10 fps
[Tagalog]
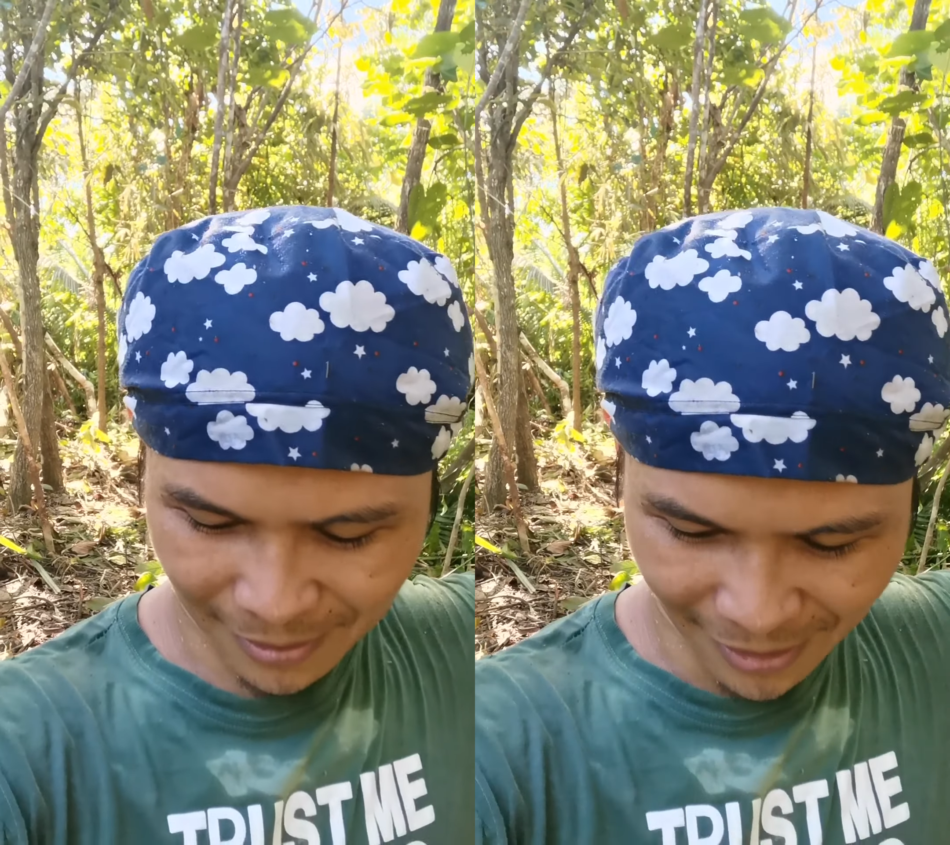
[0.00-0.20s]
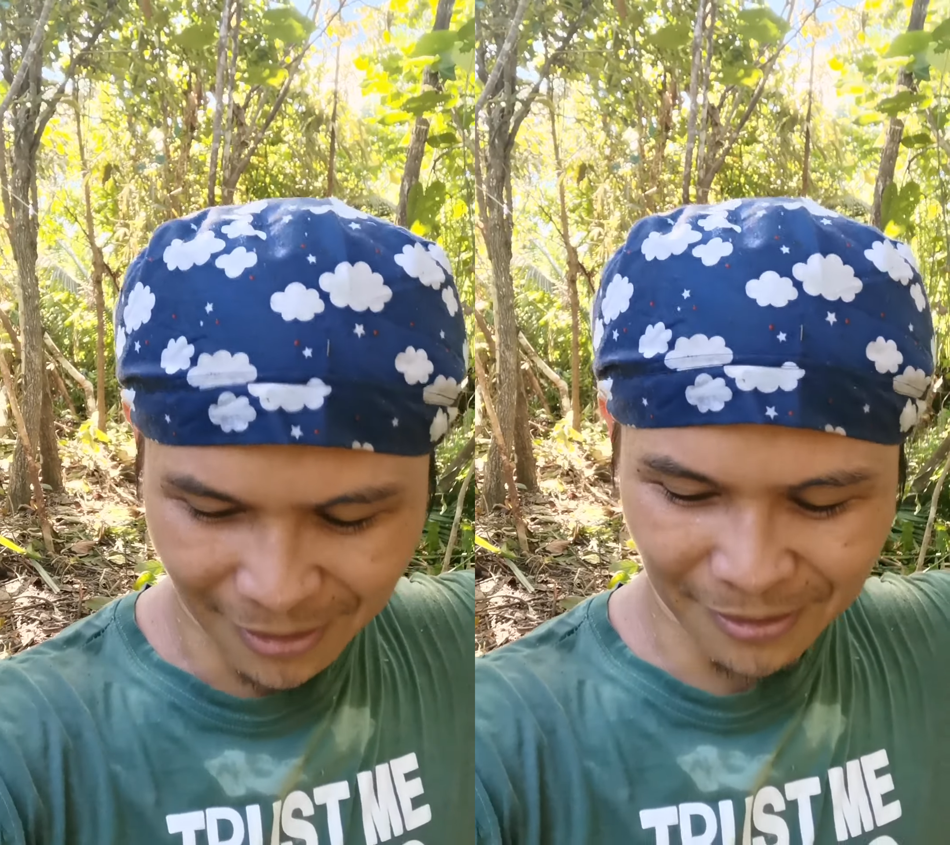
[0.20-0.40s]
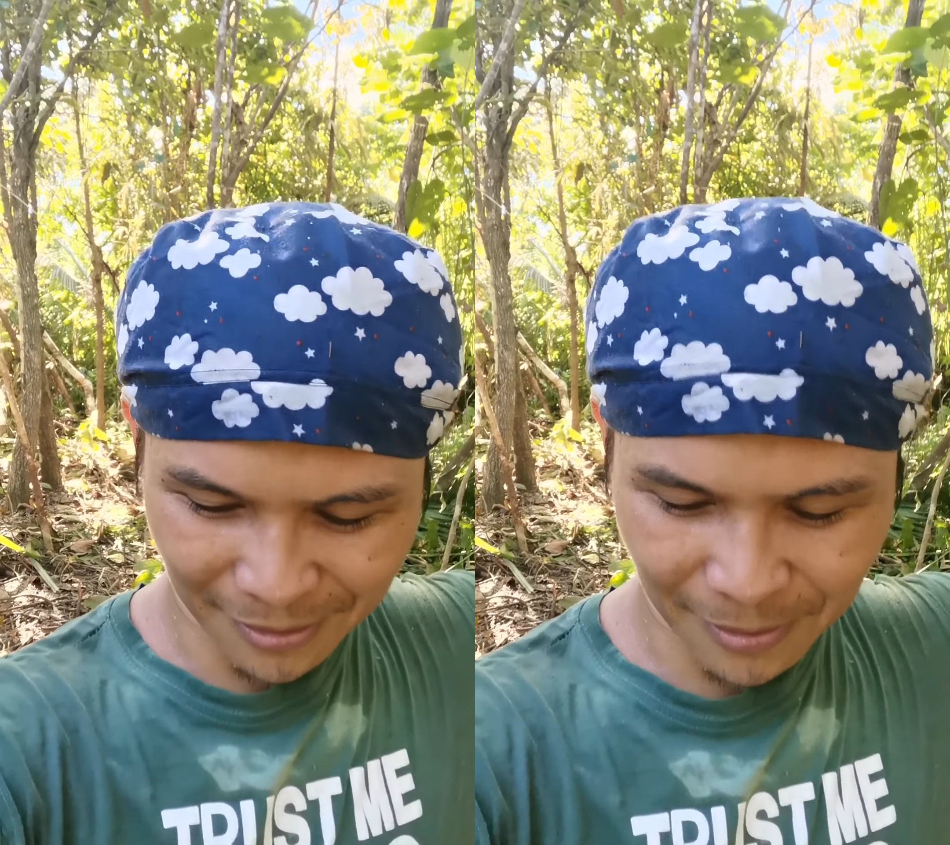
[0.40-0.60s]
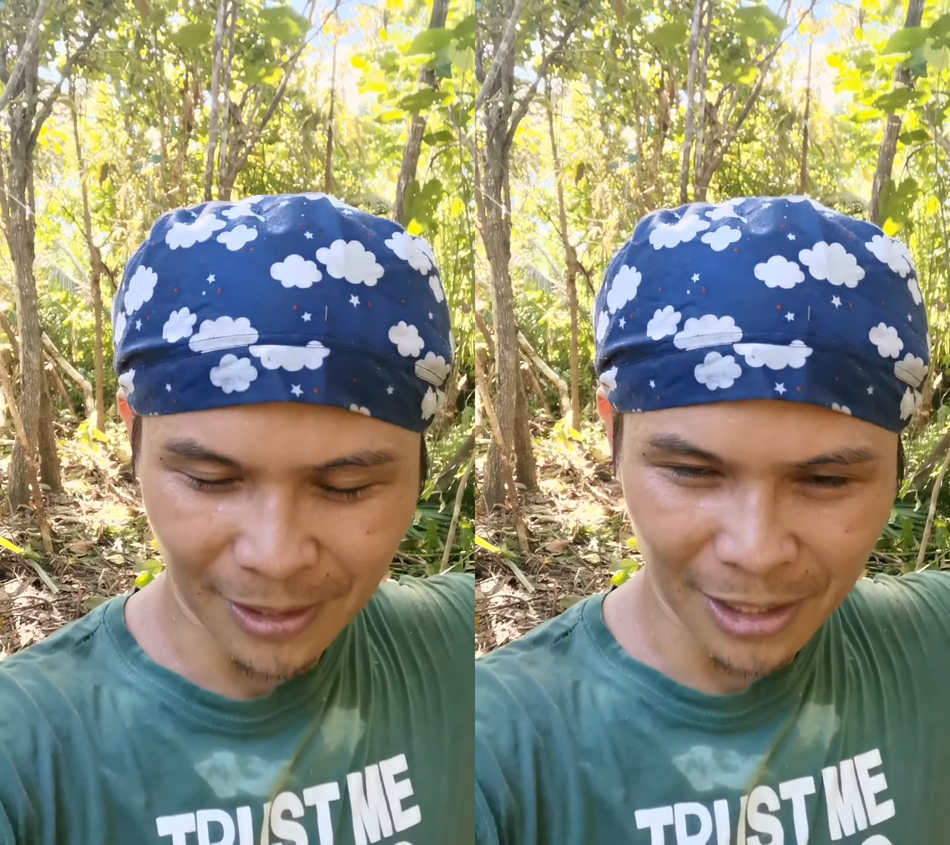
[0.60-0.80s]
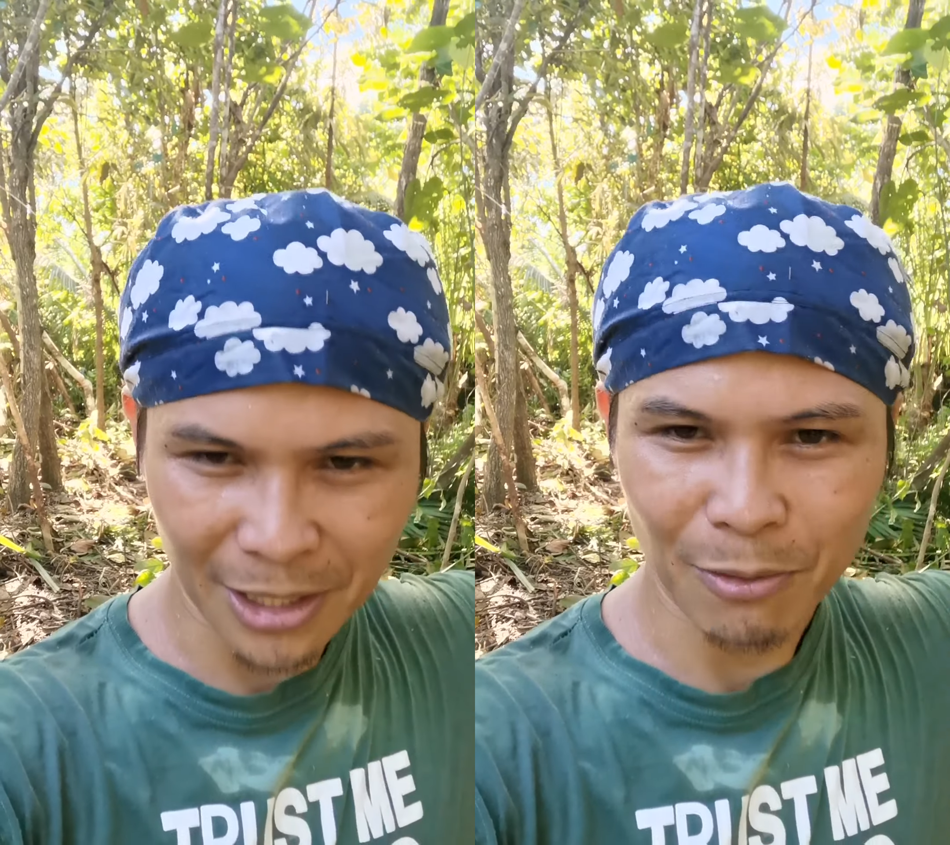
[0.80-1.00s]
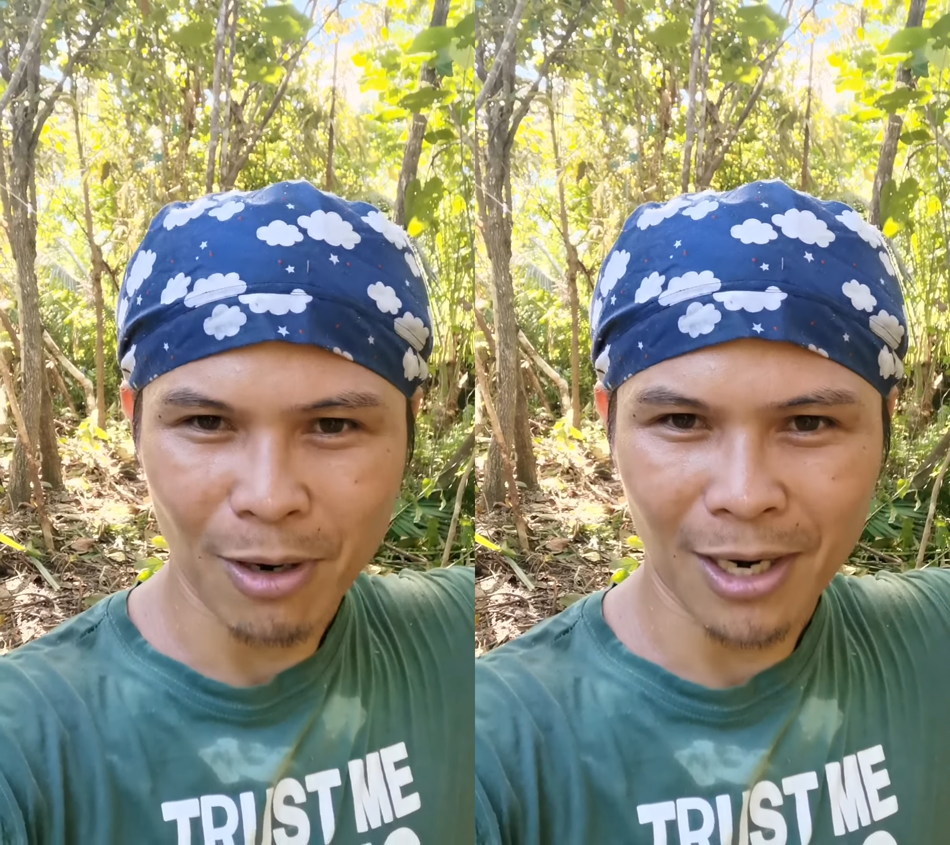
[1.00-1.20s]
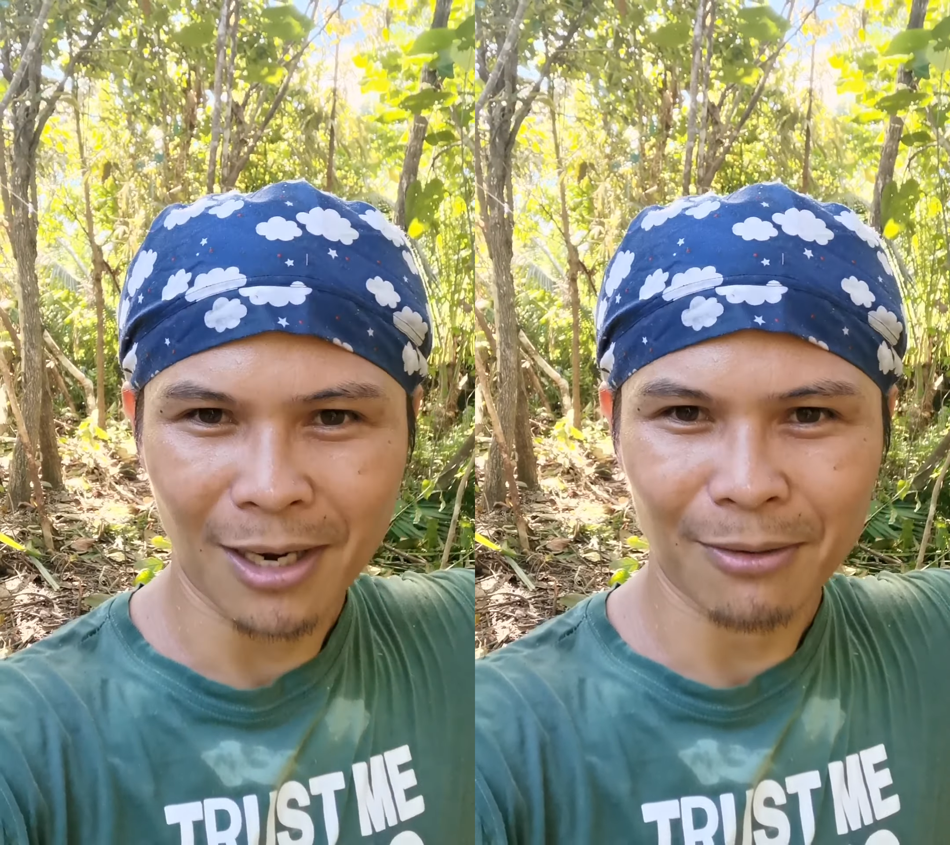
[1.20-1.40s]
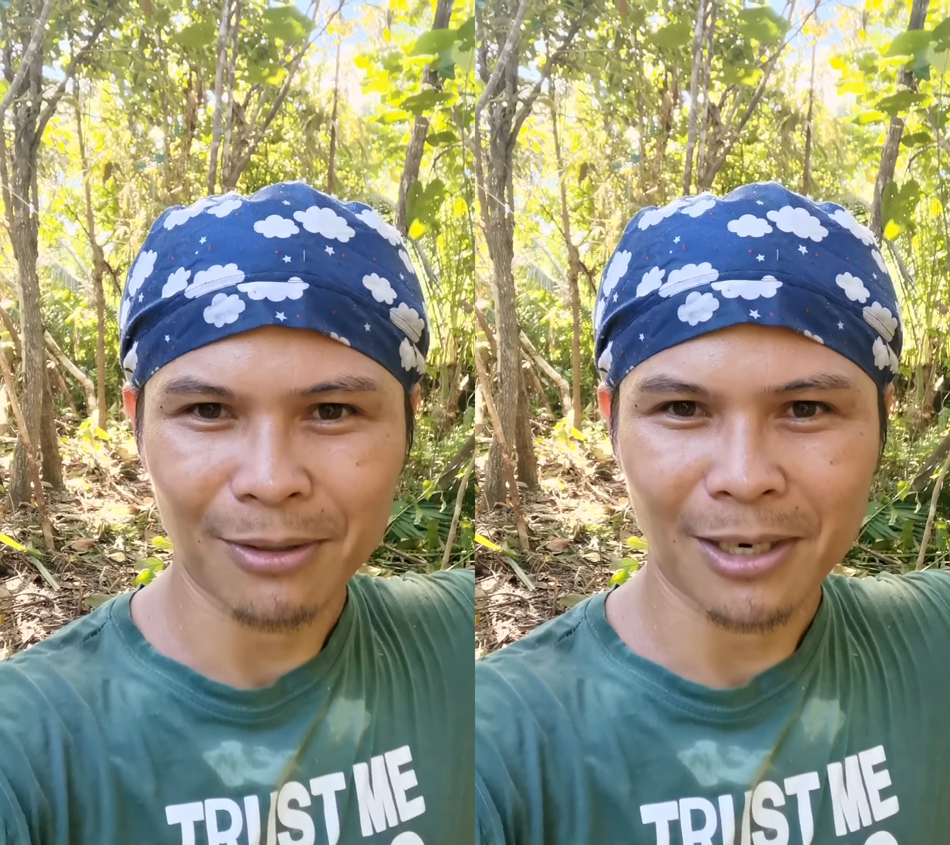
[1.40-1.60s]
yan,
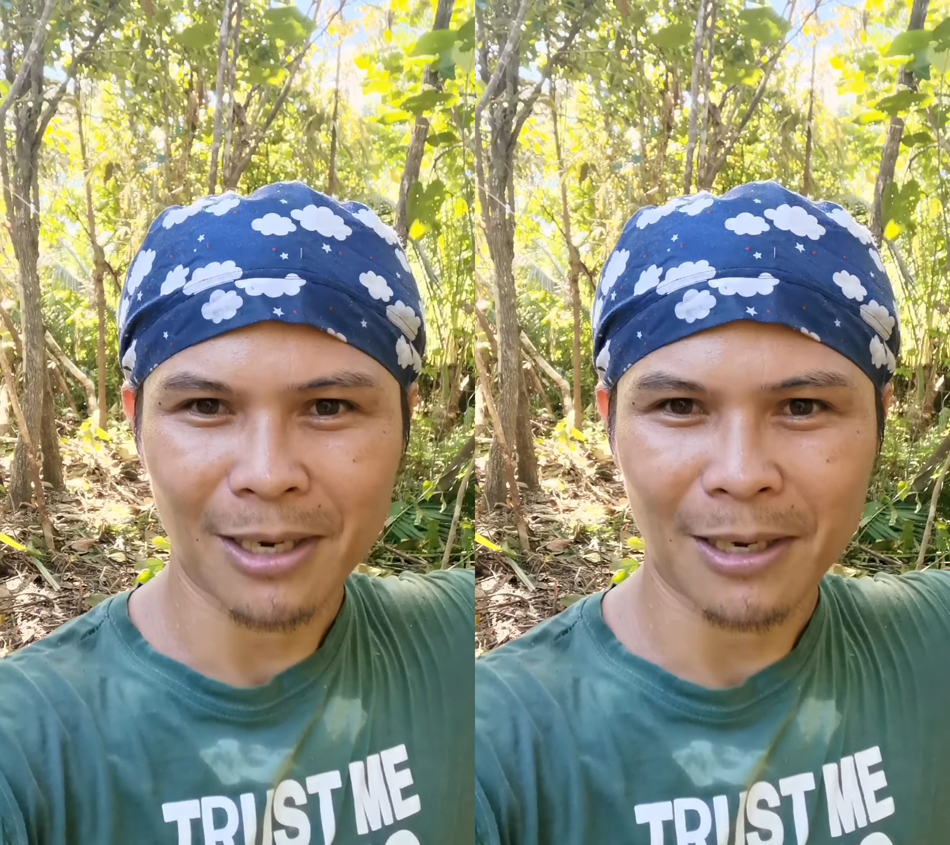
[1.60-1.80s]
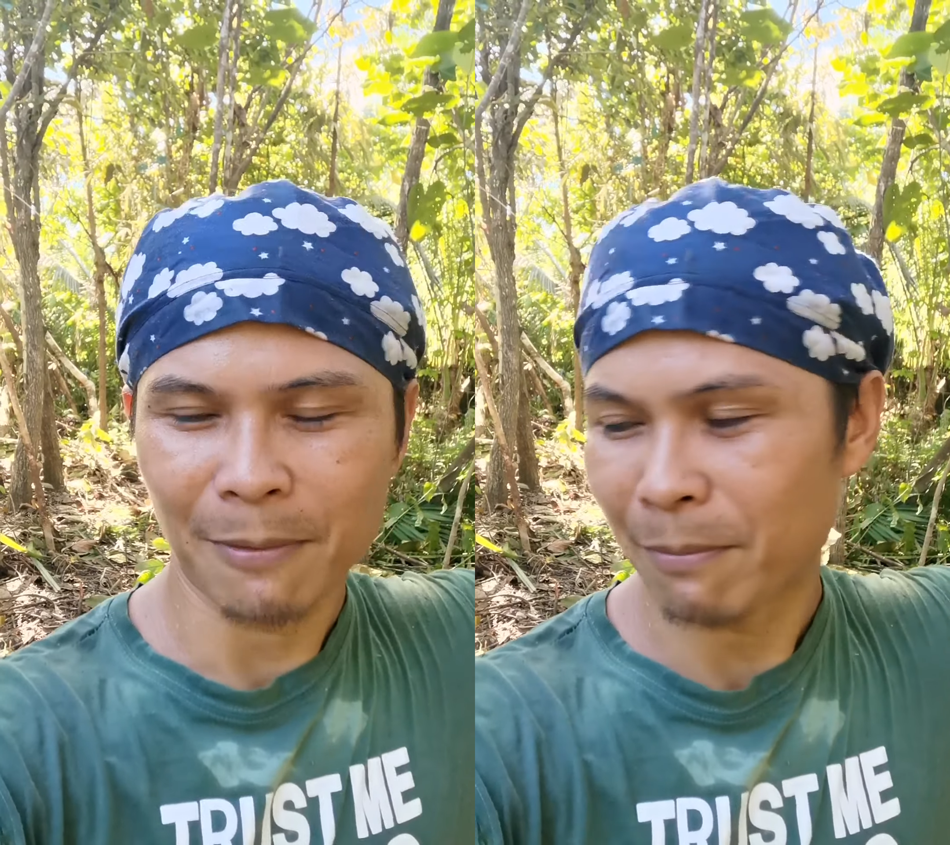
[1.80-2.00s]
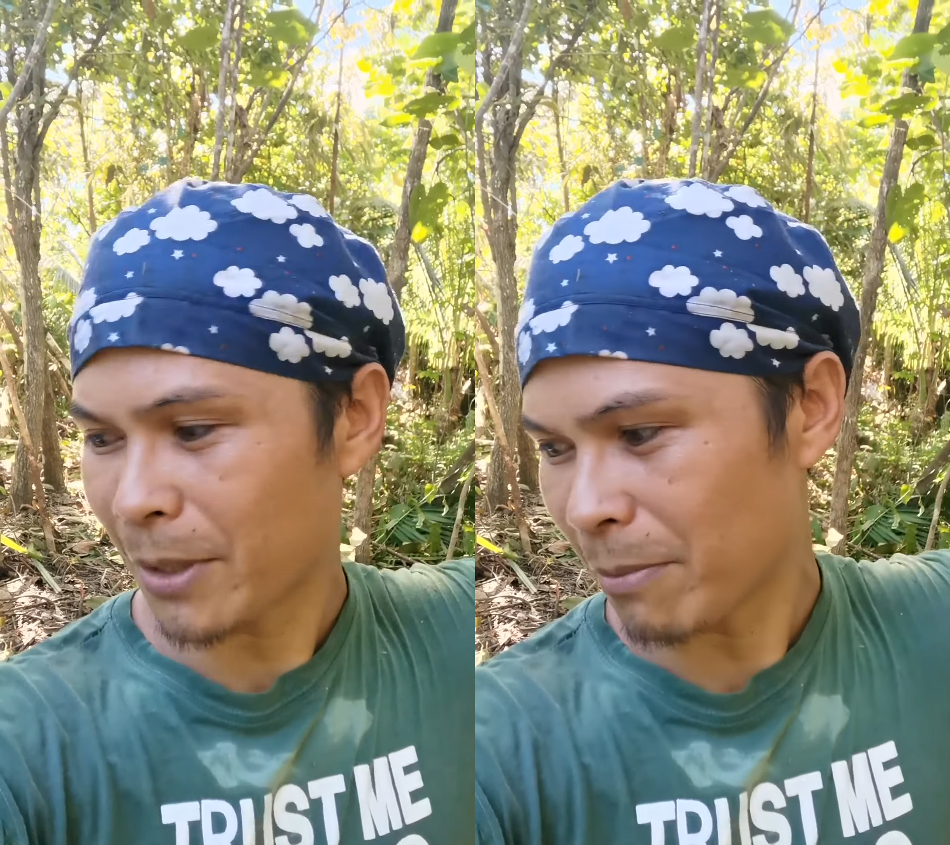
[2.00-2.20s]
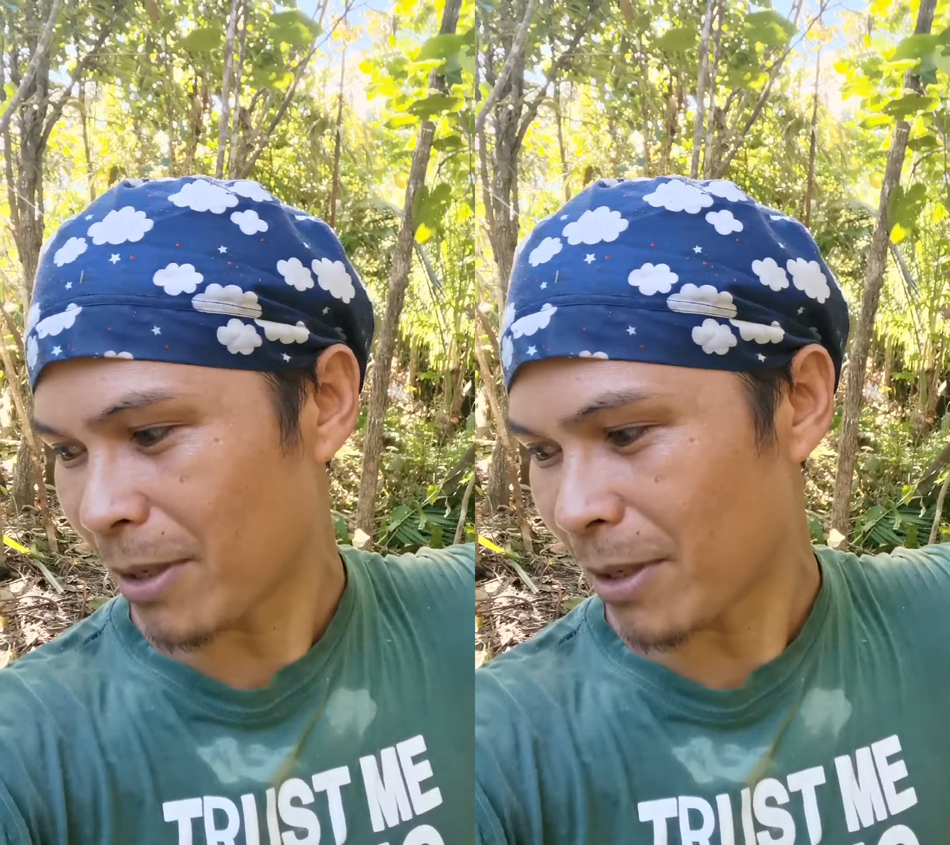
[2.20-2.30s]
naniniwala ako na may